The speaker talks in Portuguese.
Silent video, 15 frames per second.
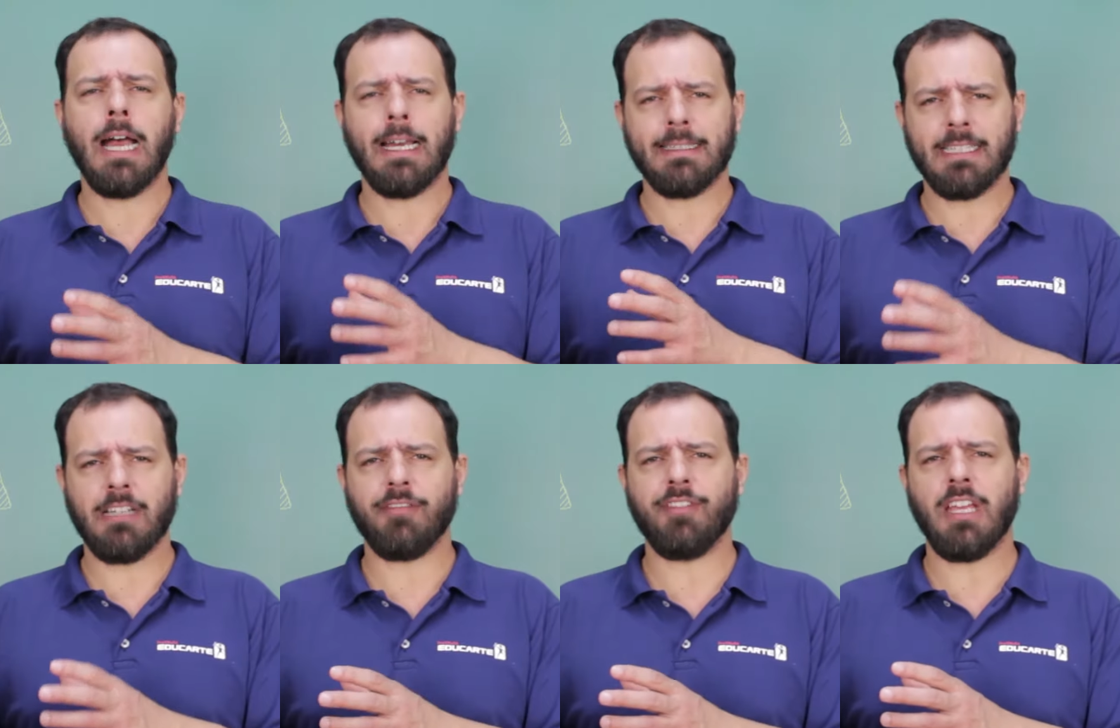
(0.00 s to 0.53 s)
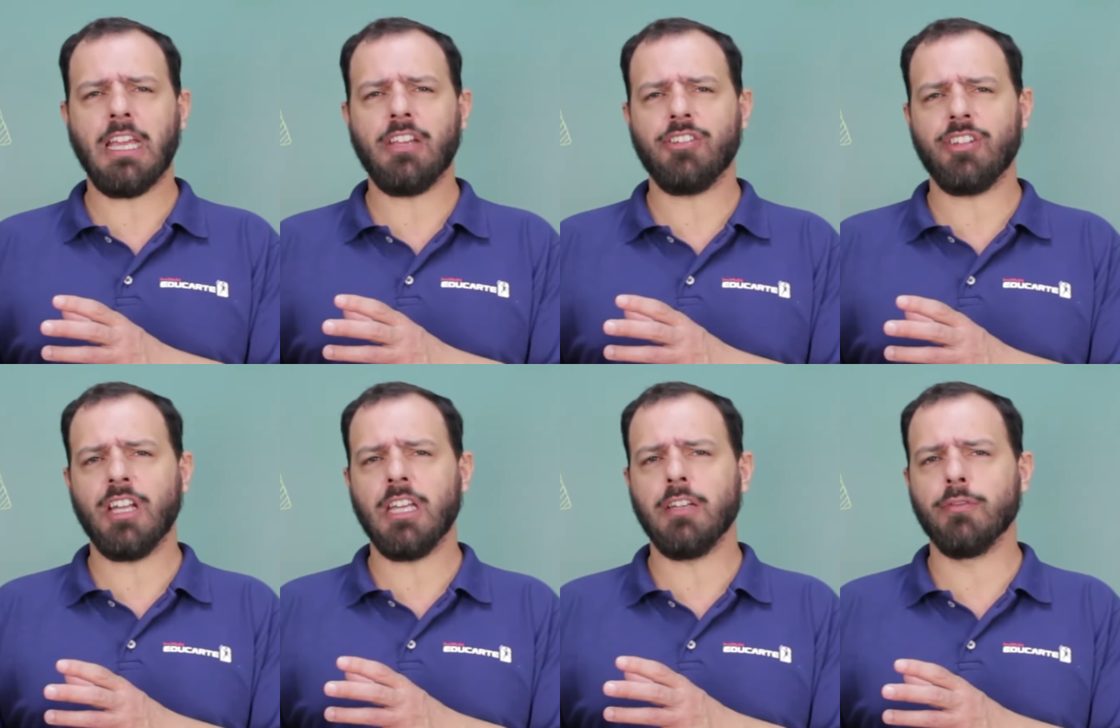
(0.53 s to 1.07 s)

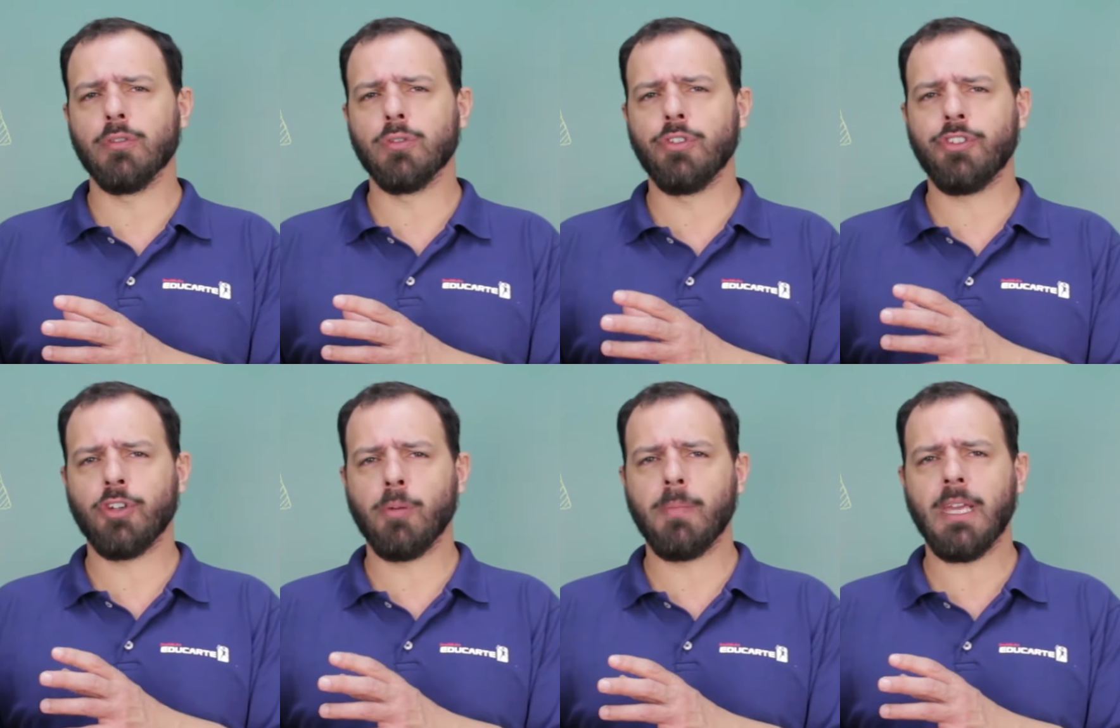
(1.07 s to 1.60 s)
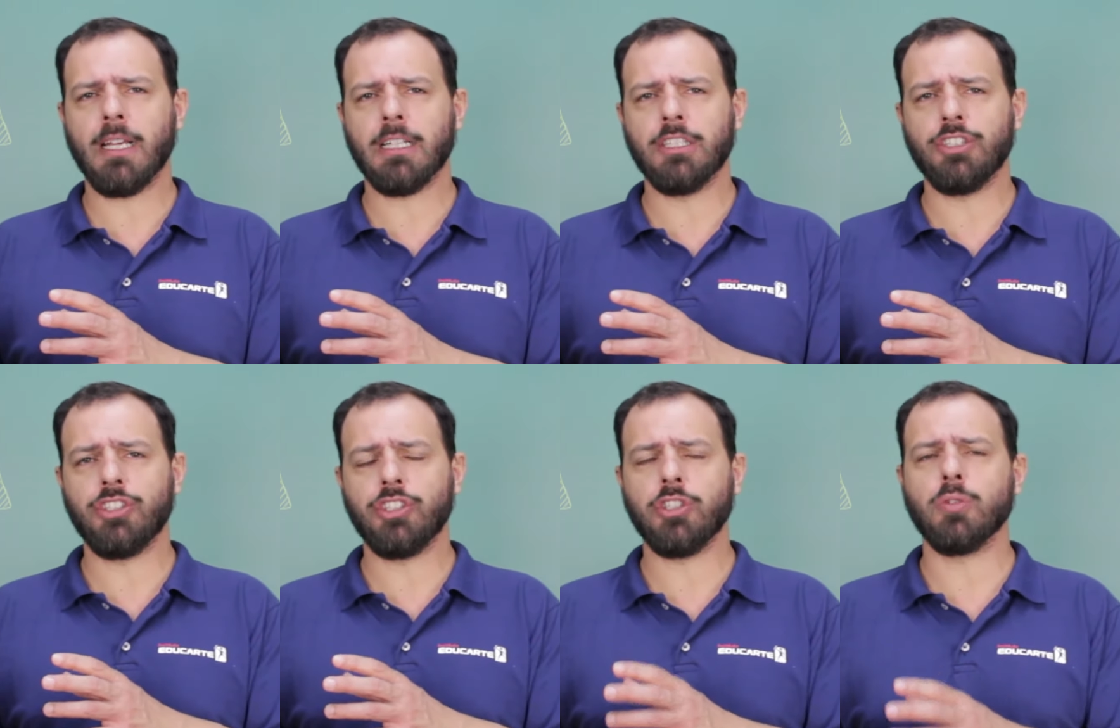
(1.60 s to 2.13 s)
através da revolução
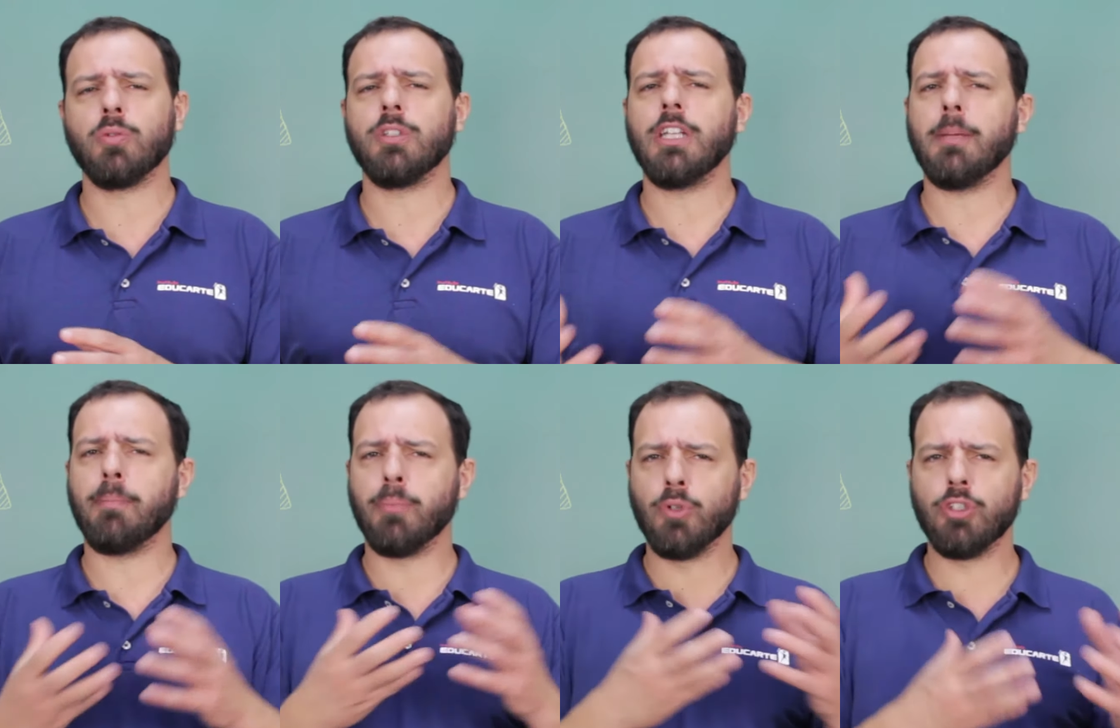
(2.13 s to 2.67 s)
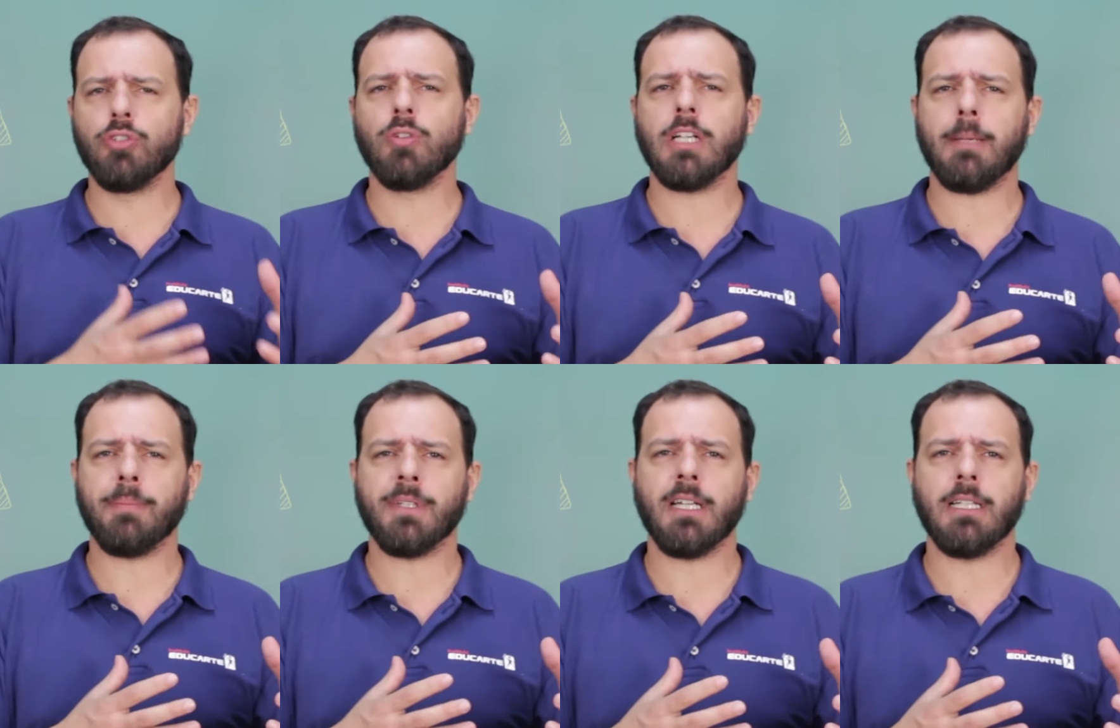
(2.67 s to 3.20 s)
mercantil, e depois no
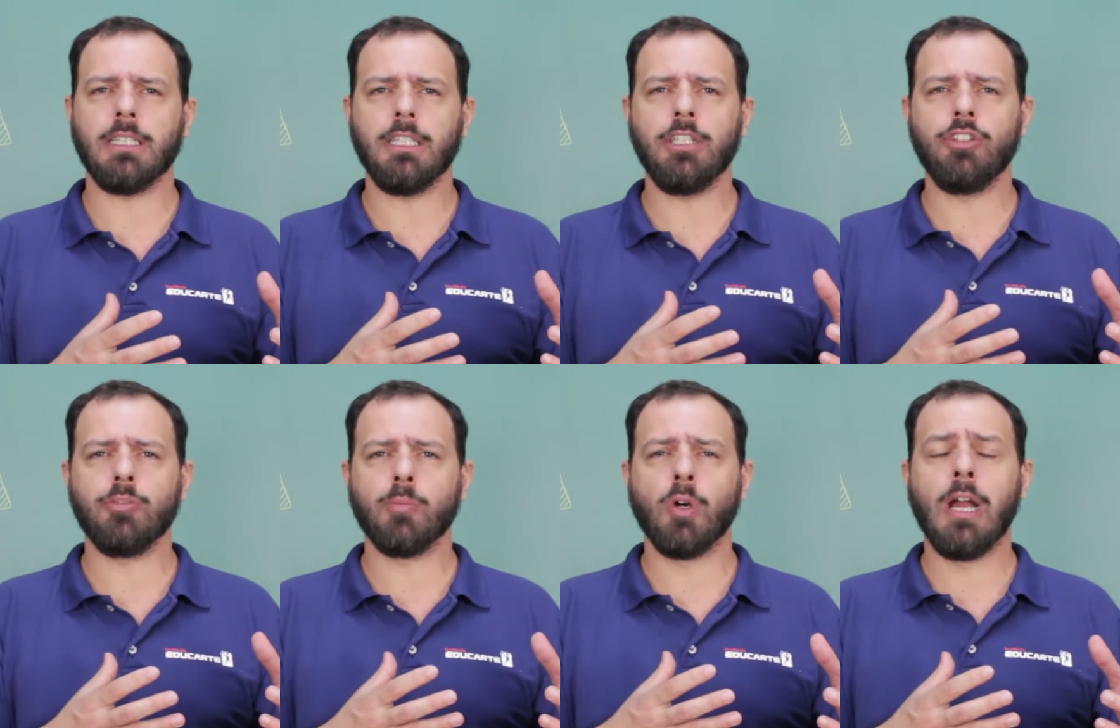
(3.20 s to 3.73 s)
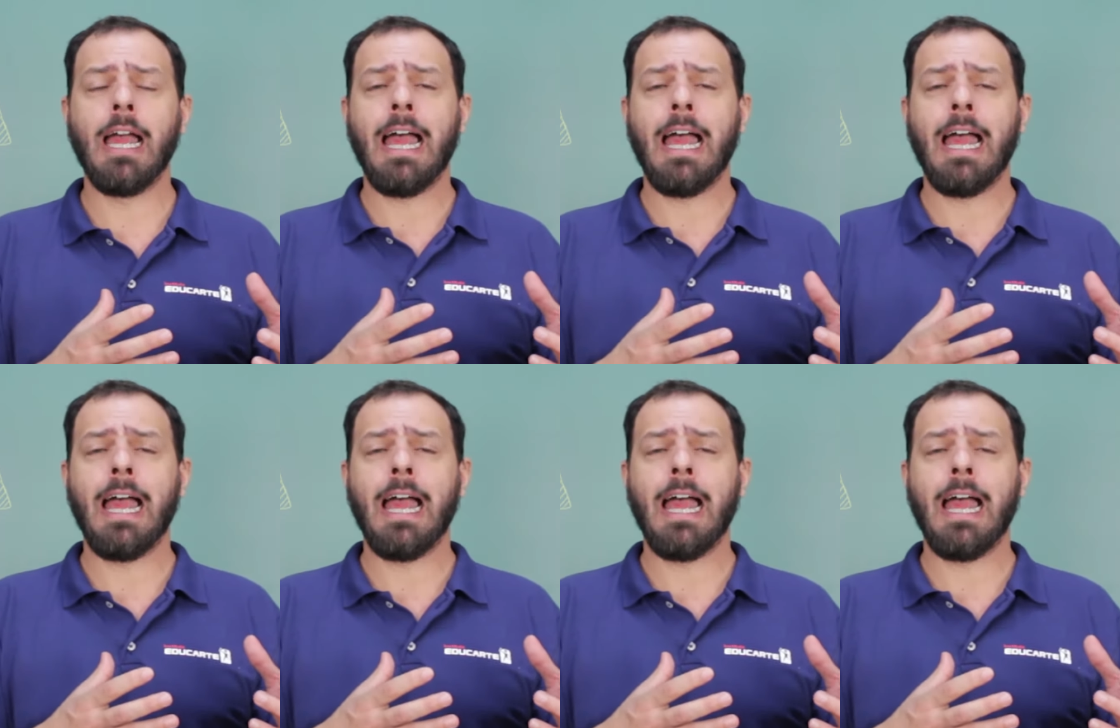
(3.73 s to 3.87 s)
capitalismo,